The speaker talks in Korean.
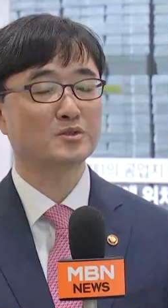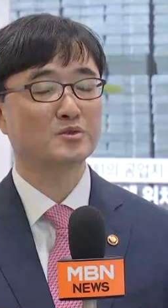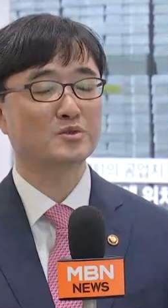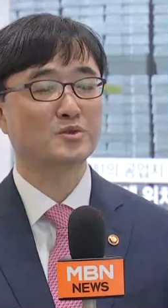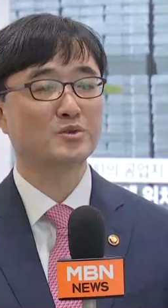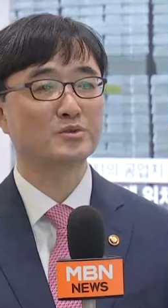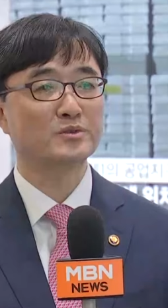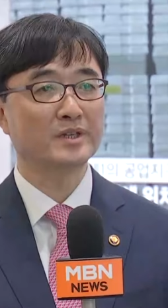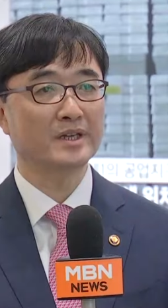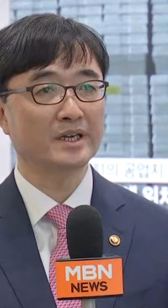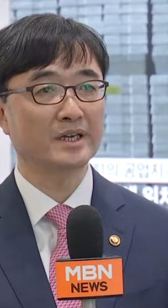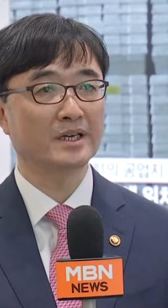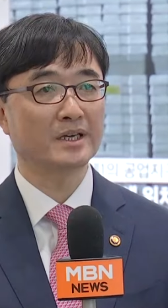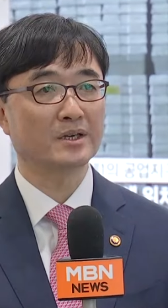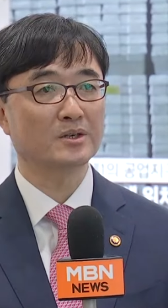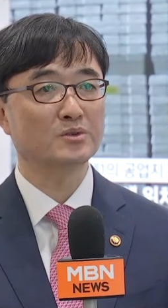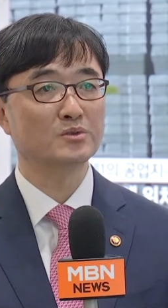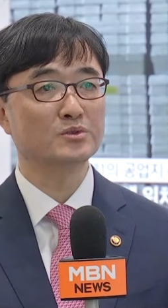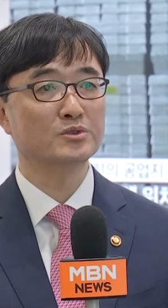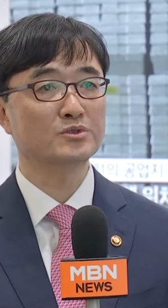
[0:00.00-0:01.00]

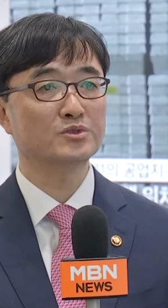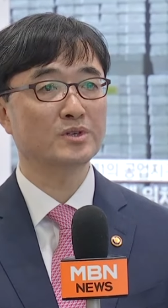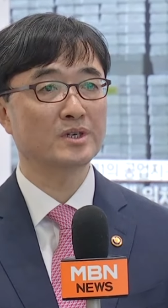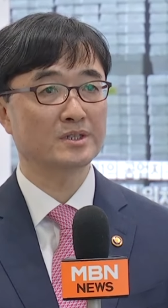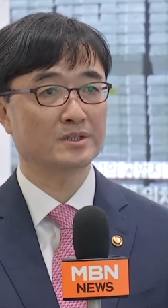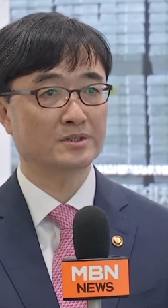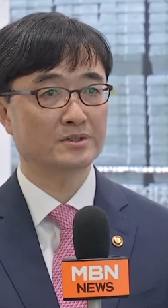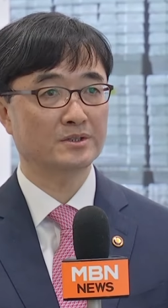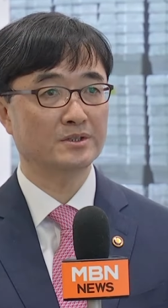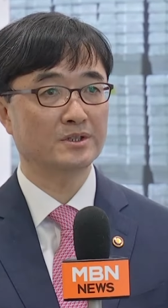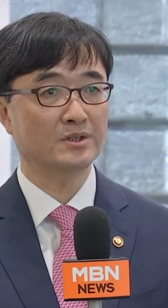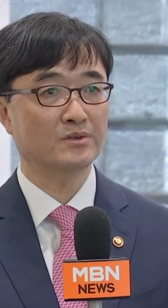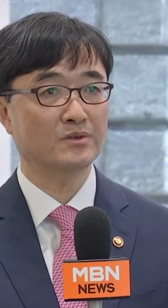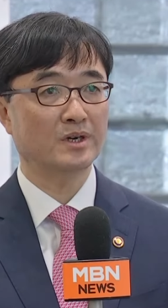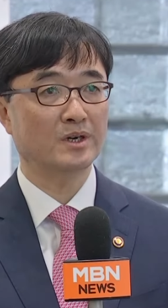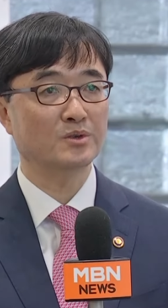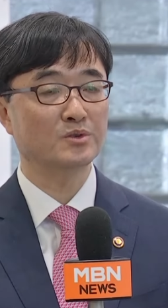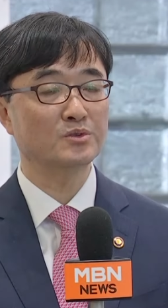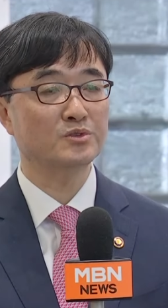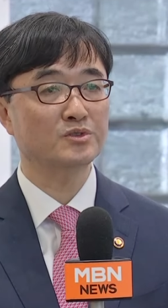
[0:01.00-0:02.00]
국내 우수한
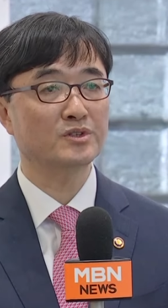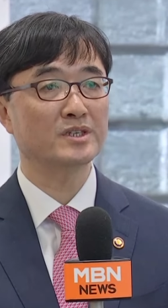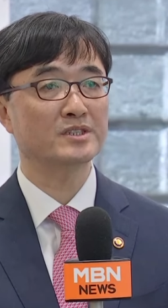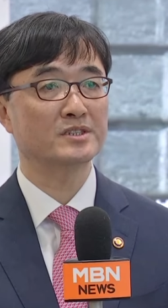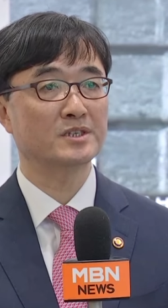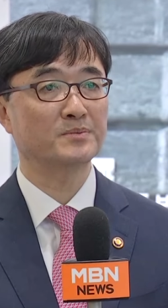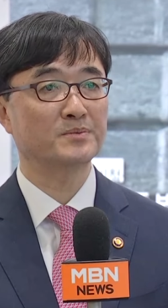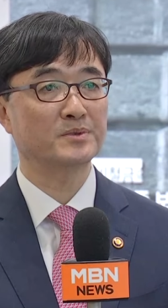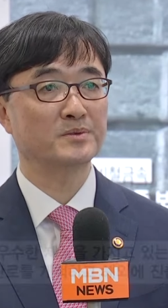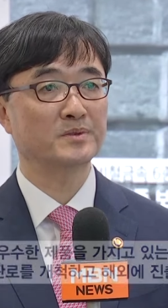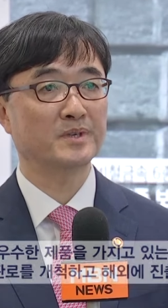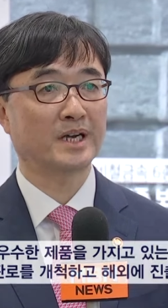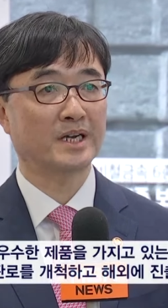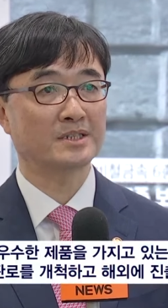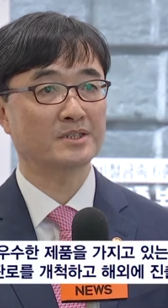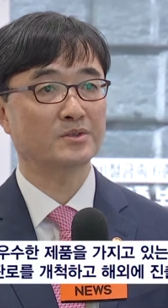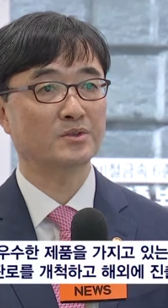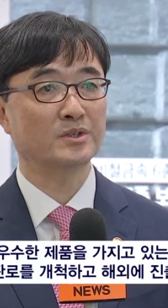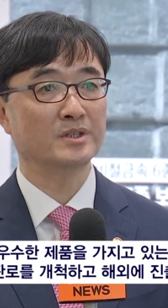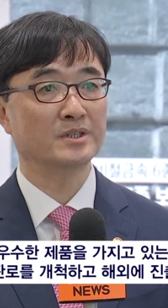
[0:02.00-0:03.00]
기술력과 우수한 제품을
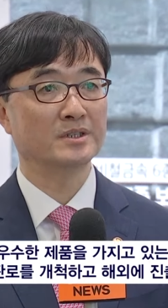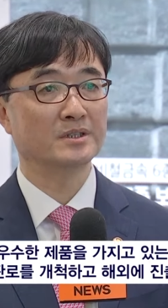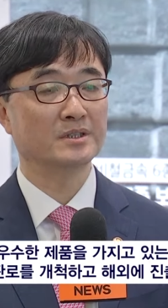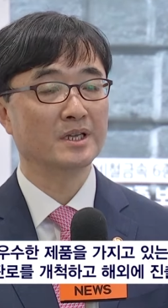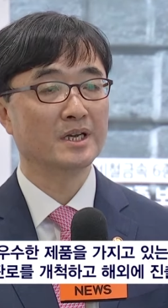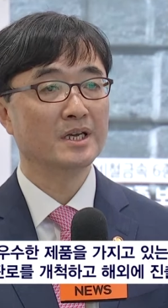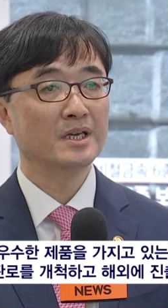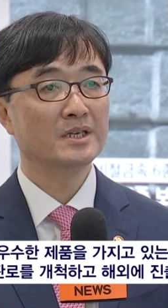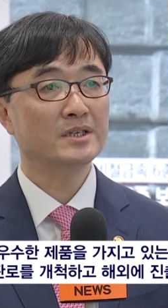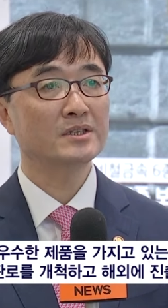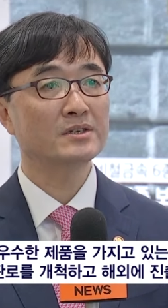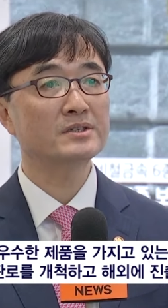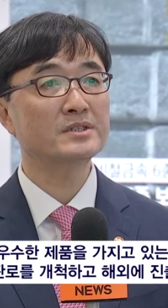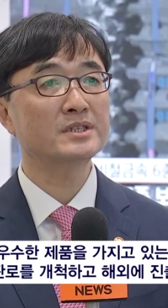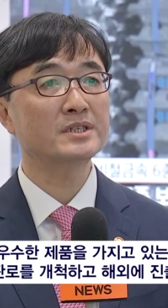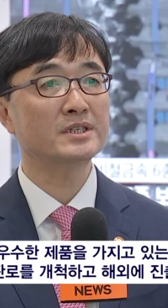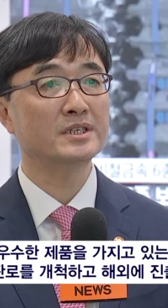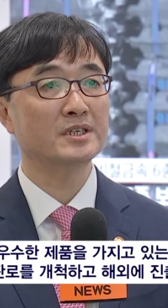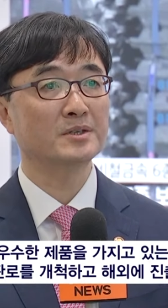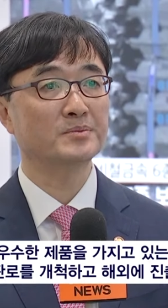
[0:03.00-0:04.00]
가지고 있는
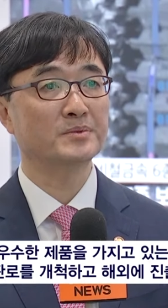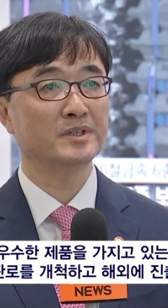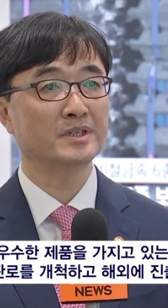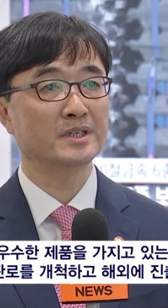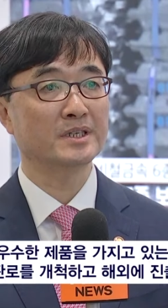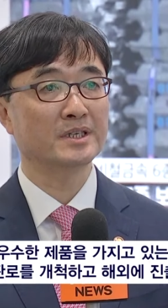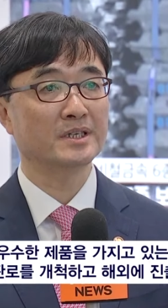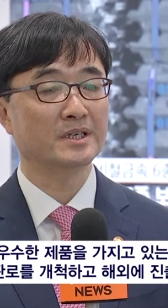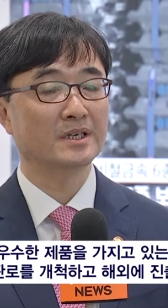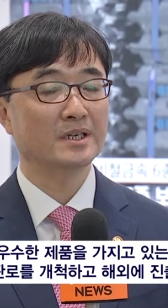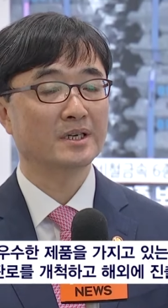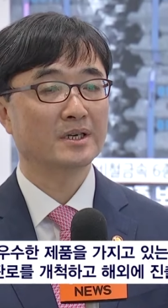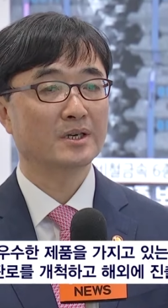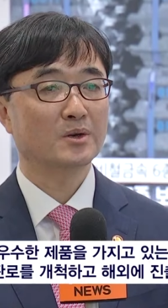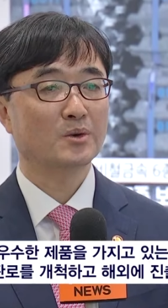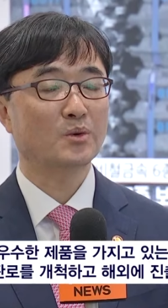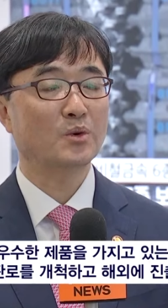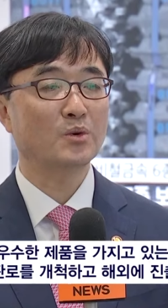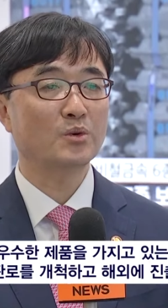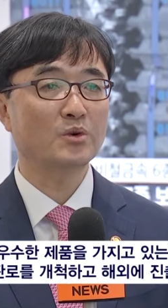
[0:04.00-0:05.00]
혁신 기업들이
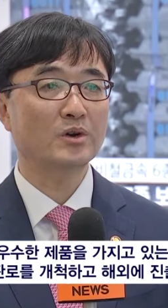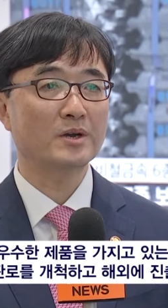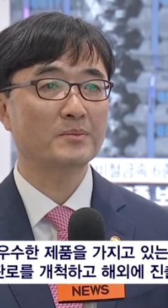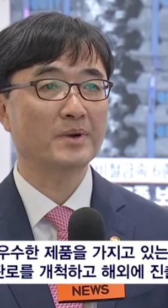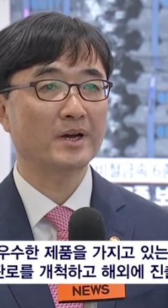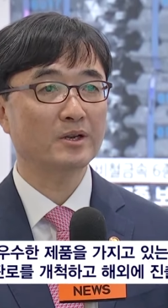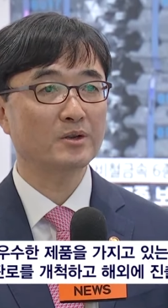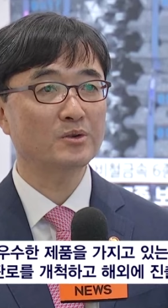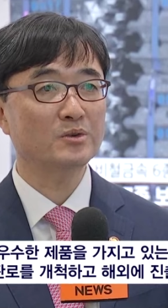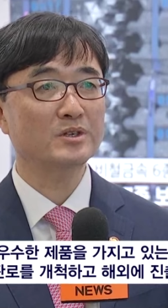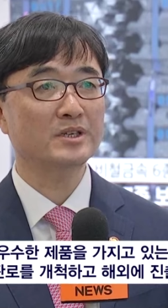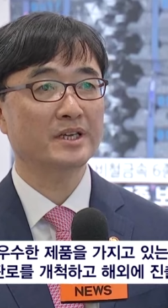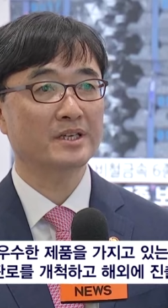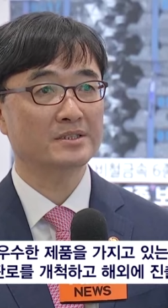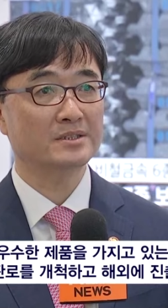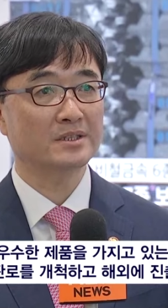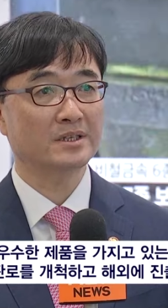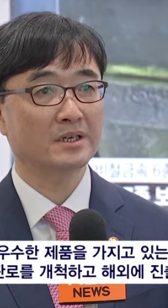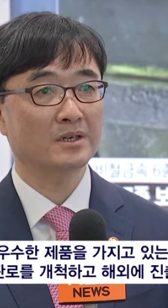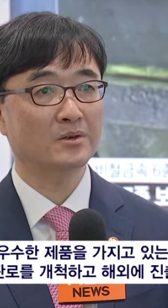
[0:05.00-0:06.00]
공공의 판로를
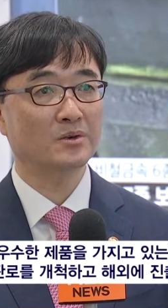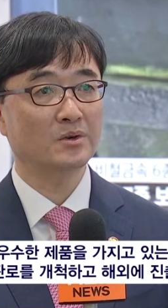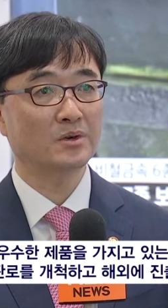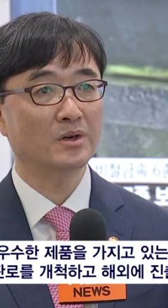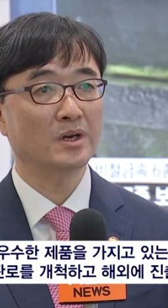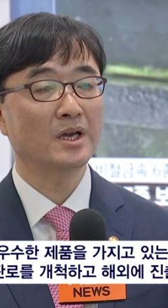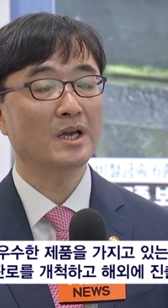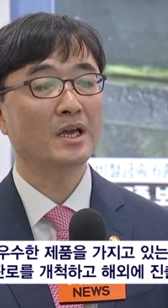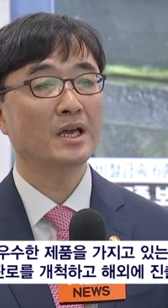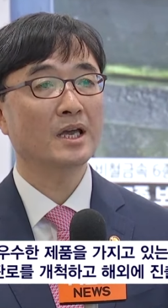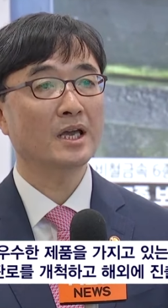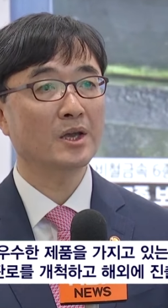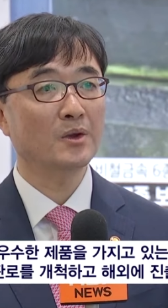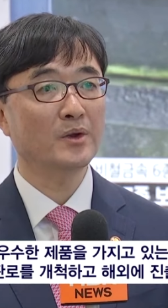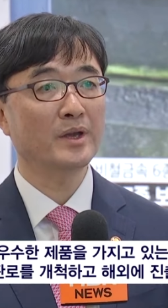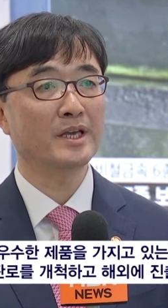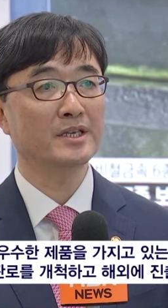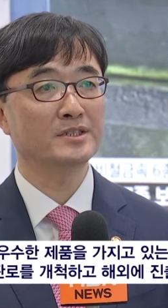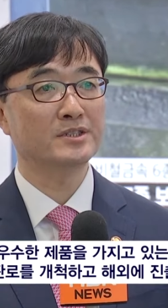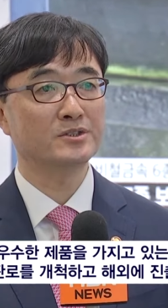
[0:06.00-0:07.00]
개척하고
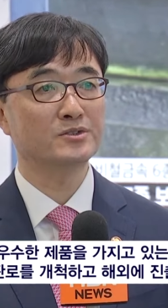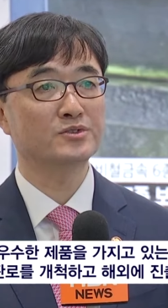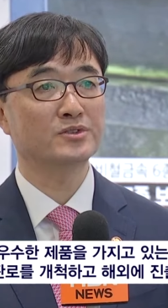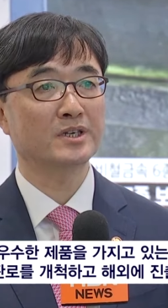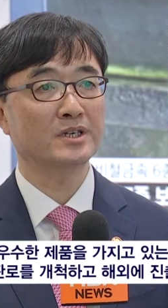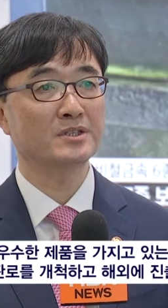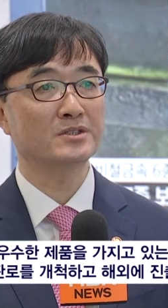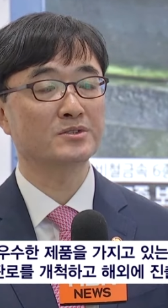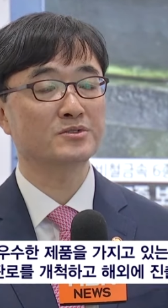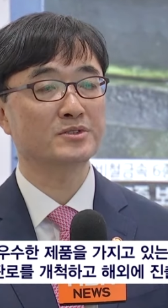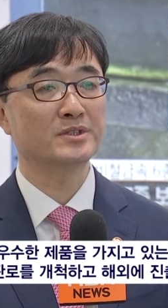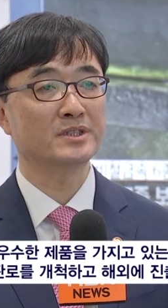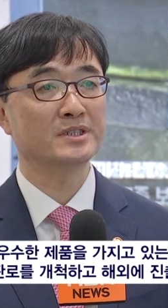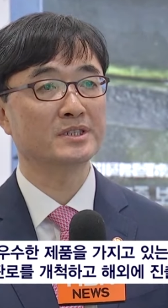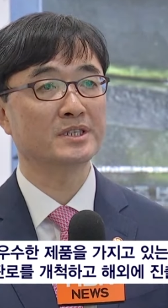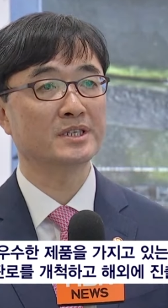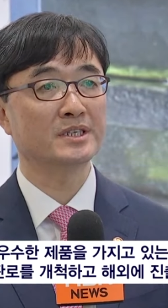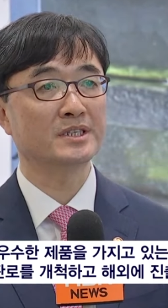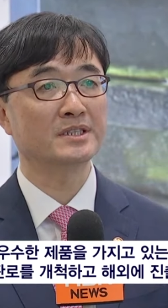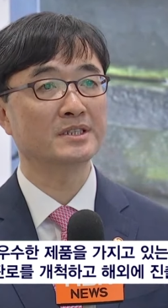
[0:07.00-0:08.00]
해외에 진출할 수
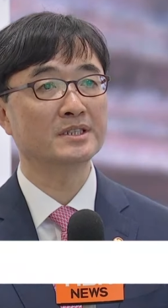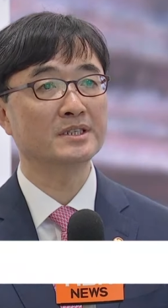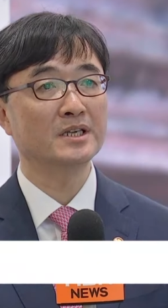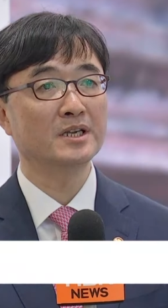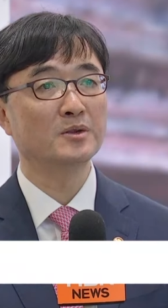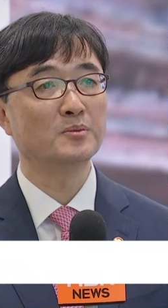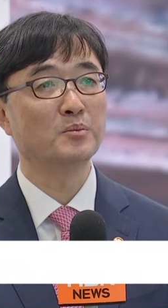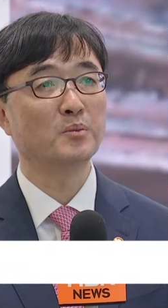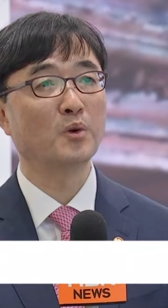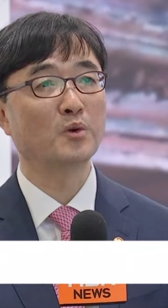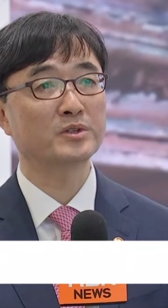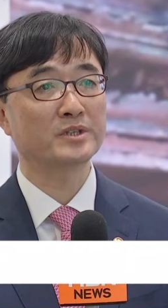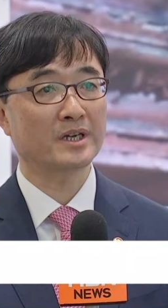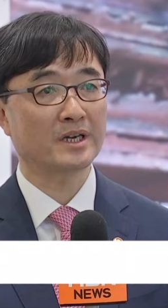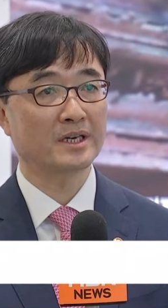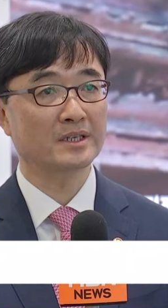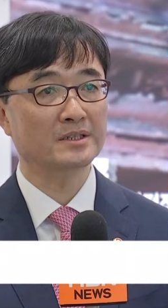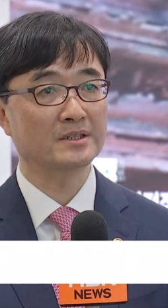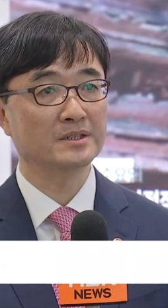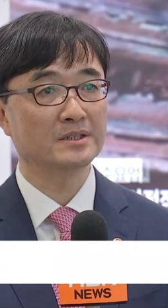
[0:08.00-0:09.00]
있는 길을
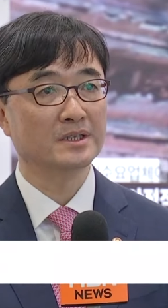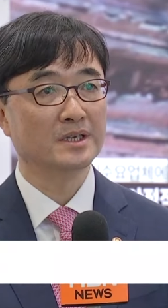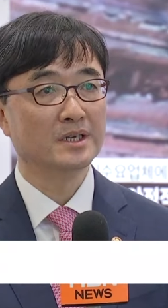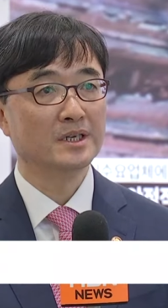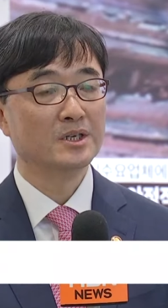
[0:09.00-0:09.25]
모색하는